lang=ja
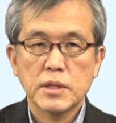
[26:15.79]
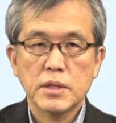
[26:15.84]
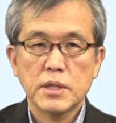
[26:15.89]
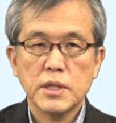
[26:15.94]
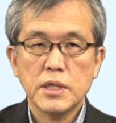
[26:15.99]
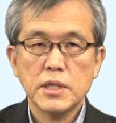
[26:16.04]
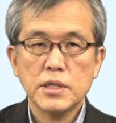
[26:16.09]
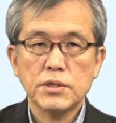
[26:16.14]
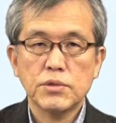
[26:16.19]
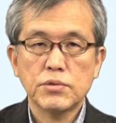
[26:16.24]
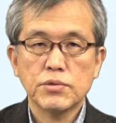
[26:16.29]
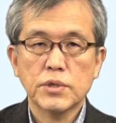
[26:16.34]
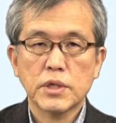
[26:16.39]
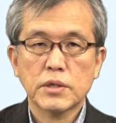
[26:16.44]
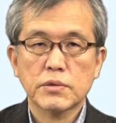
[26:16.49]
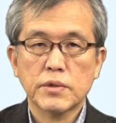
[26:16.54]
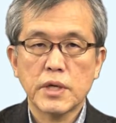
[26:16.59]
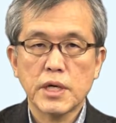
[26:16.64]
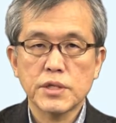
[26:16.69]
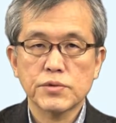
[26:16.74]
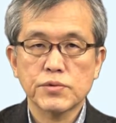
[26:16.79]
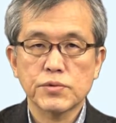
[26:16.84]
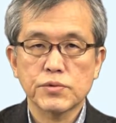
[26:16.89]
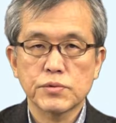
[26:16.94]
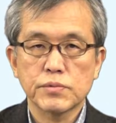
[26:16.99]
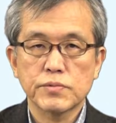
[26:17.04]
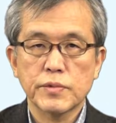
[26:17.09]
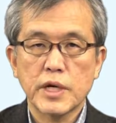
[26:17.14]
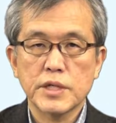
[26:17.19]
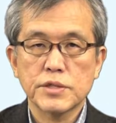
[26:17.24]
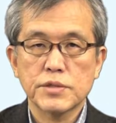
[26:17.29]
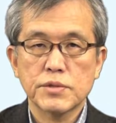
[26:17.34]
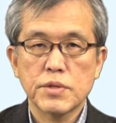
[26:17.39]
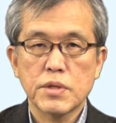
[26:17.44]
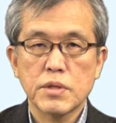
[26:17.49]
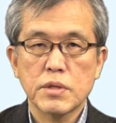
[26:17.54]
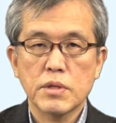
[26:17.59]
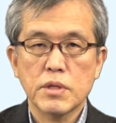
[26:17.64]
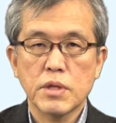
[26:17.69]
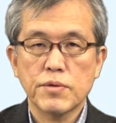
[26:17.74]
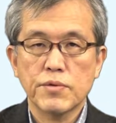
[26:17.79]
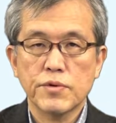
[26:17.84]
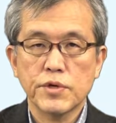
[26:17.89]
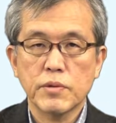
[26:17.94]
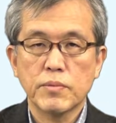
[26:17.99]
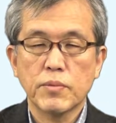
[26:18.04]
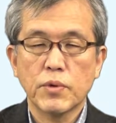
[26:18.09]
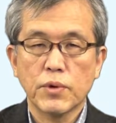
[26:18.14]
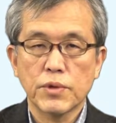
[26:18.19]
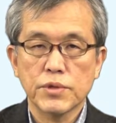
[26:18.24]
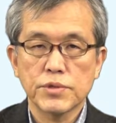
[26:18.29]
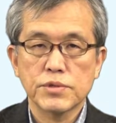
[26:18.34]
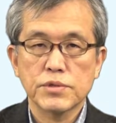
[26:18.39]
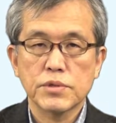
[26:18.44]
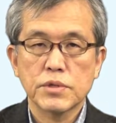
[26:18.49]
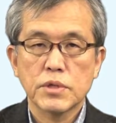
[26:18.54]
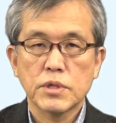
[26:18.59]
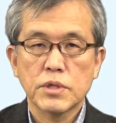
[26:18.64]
Into the classroom rushed the three boys.